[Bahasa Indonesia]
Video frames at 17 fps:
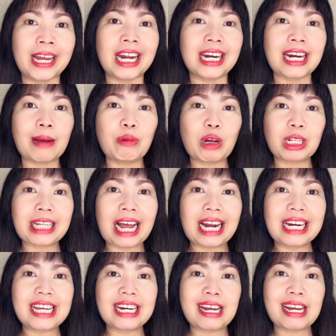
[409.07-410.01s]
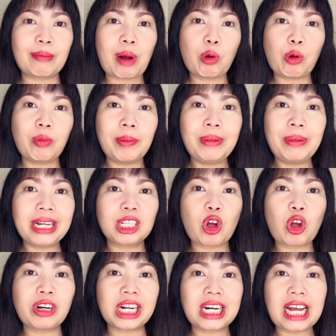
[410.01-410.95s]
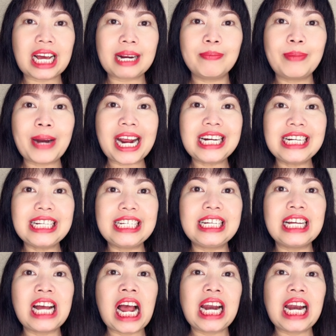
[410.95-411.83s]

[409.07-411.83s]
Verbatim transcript: Nah, buat kalian yang mau membeli toner dari Brelly,